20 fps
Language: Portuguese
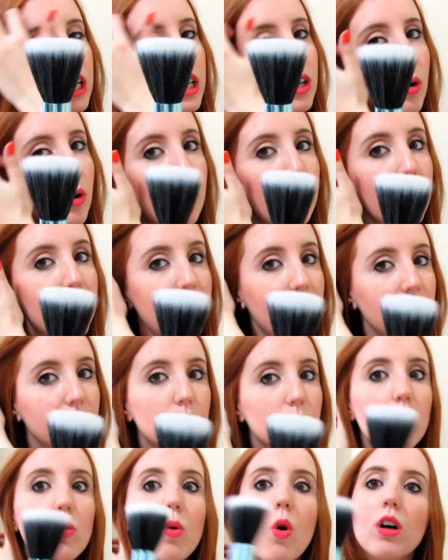
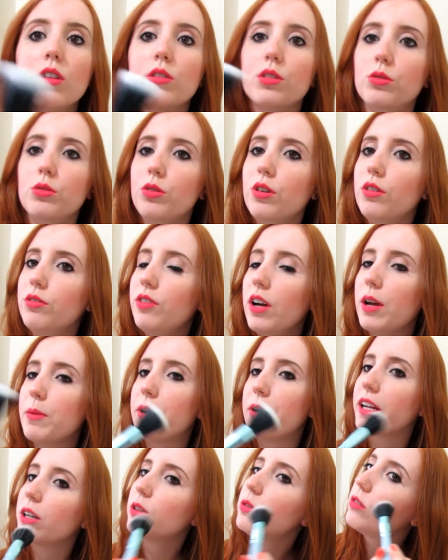Comparado com o outro dual
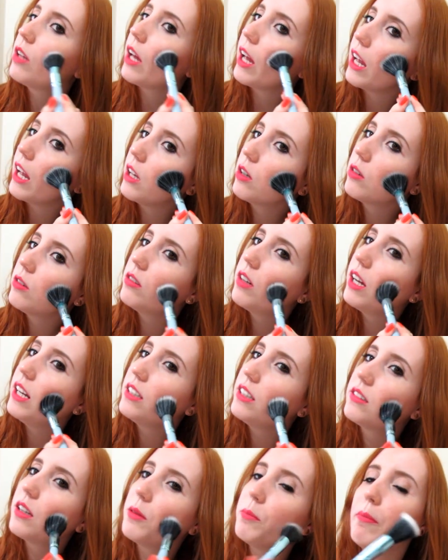fiber que eu tenho,
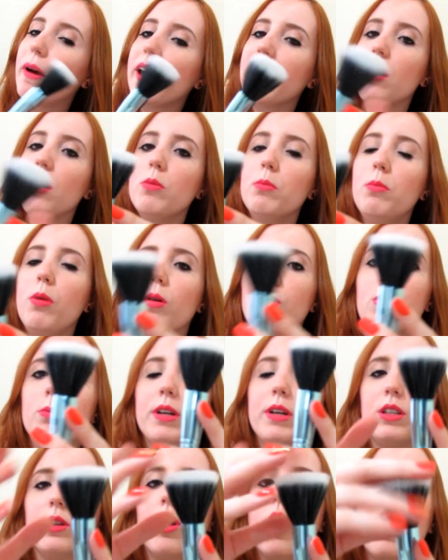ele também é um pouco
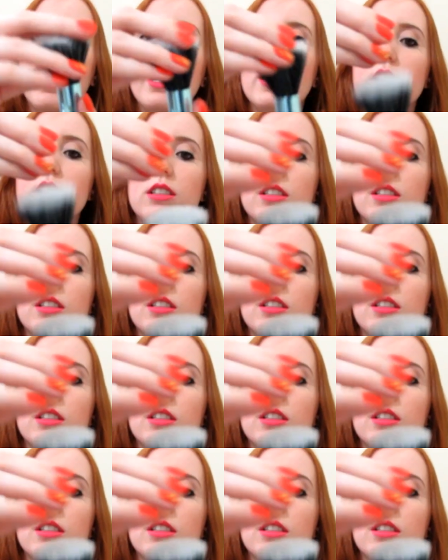menor,